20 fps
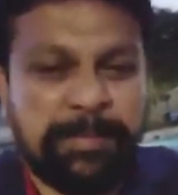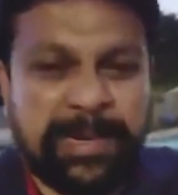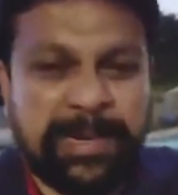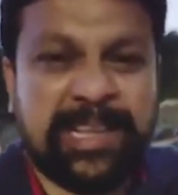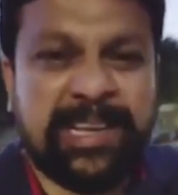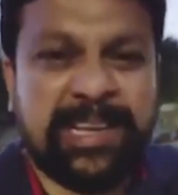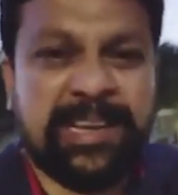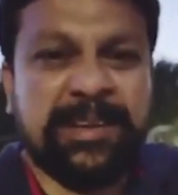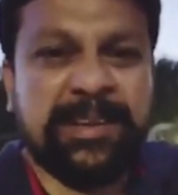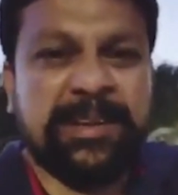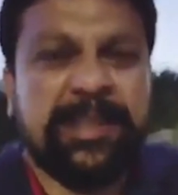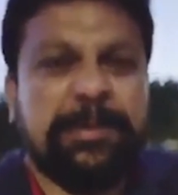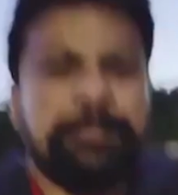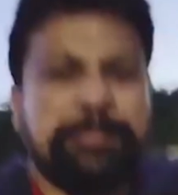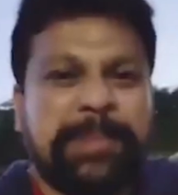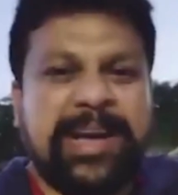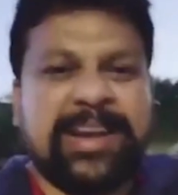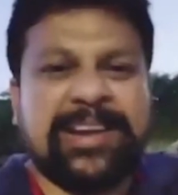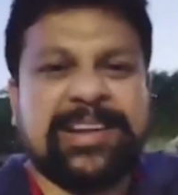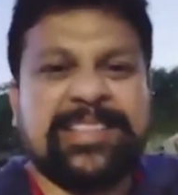మనకి
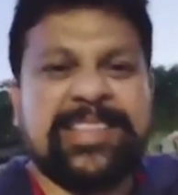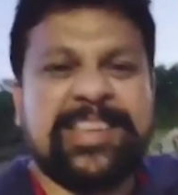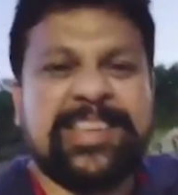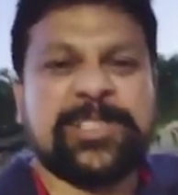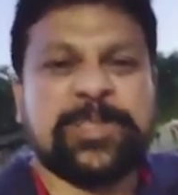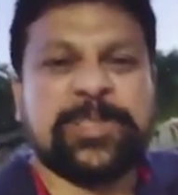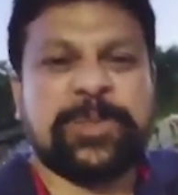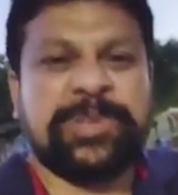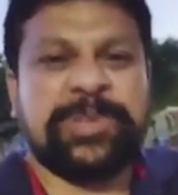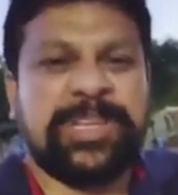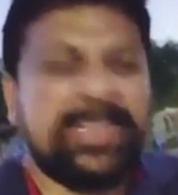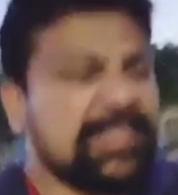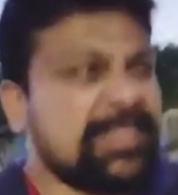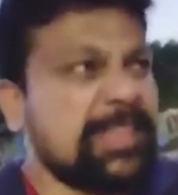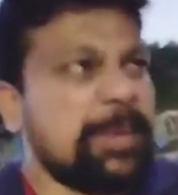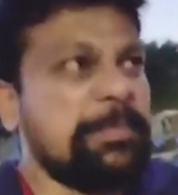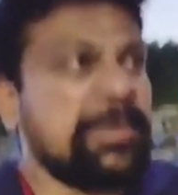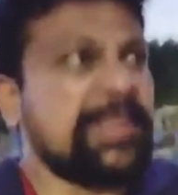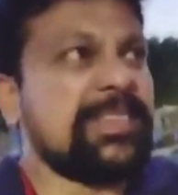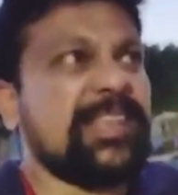మార్గదర్శనం
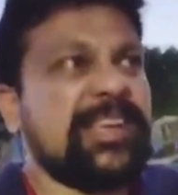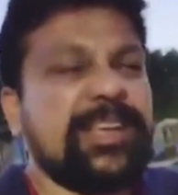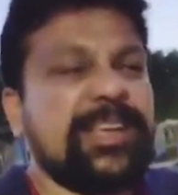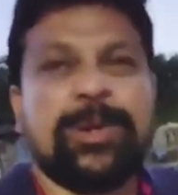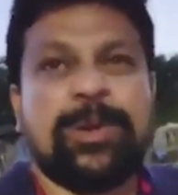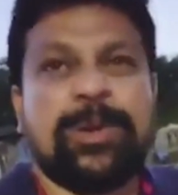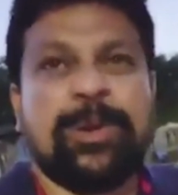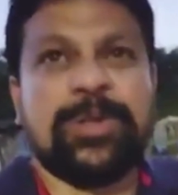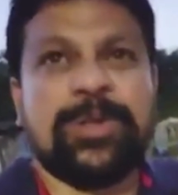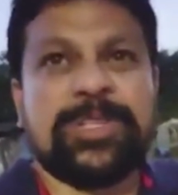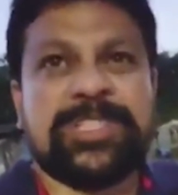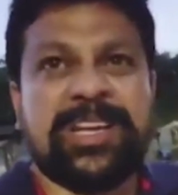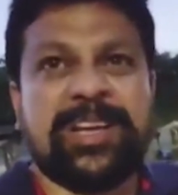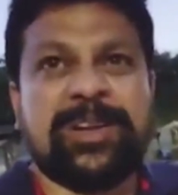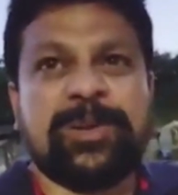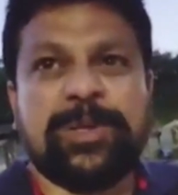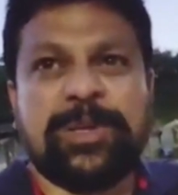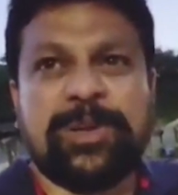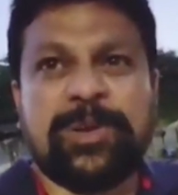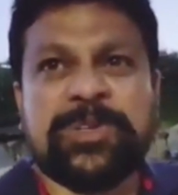ఇంతమంది హీరోలు
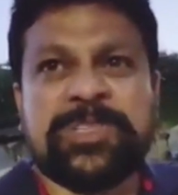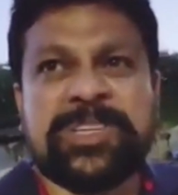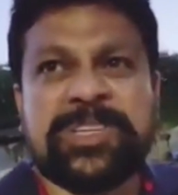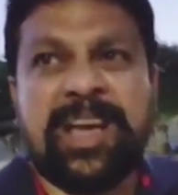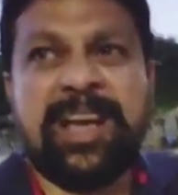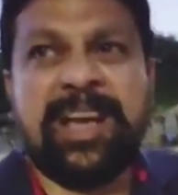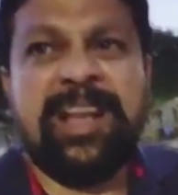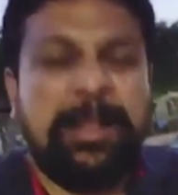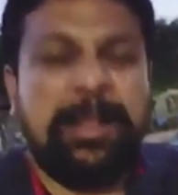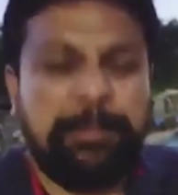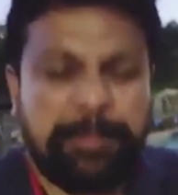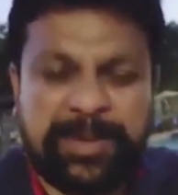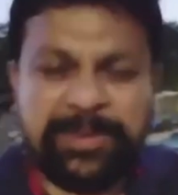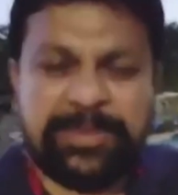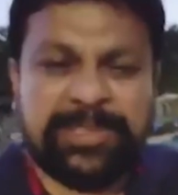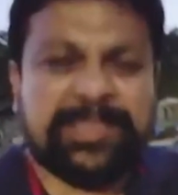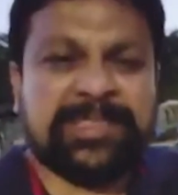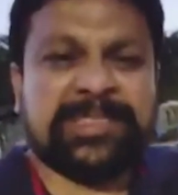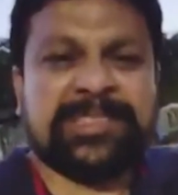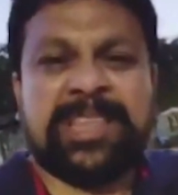వచ్చారు ఈ రోజున మనం
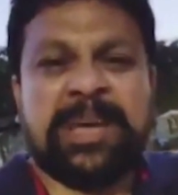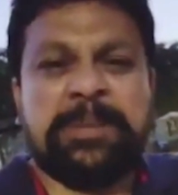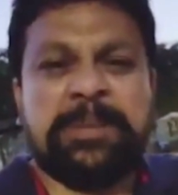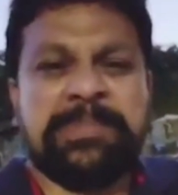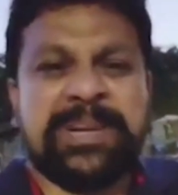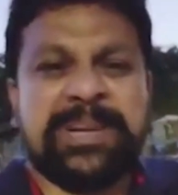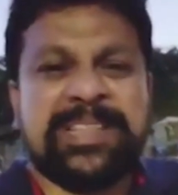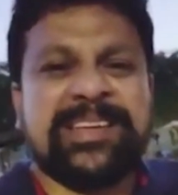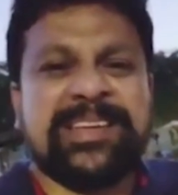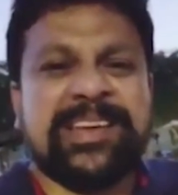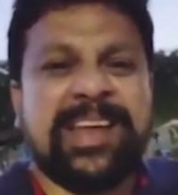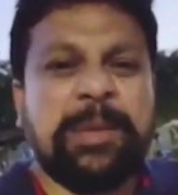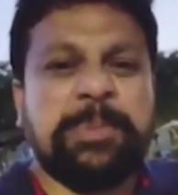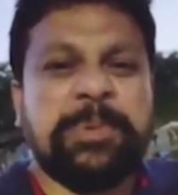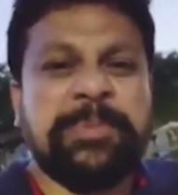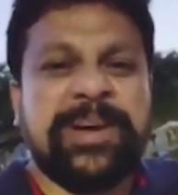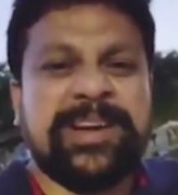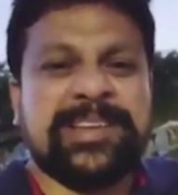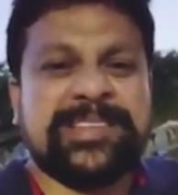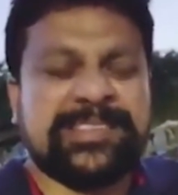ఇంతమందిని
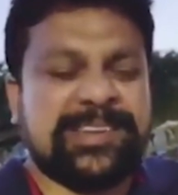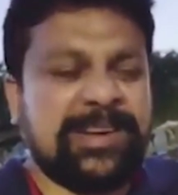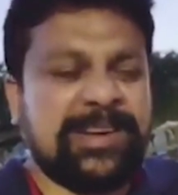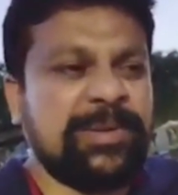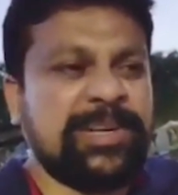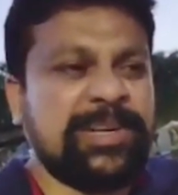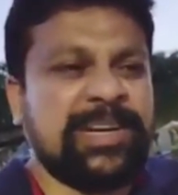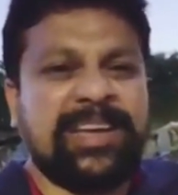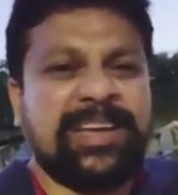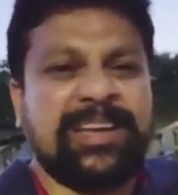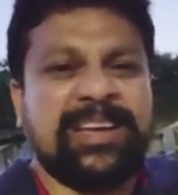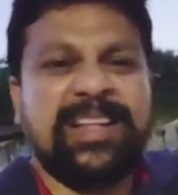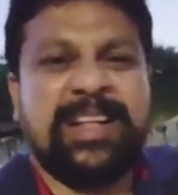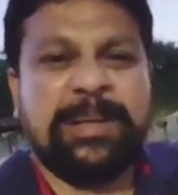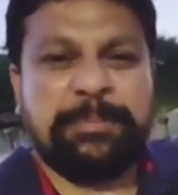అభిమానిస్తున్నామంటే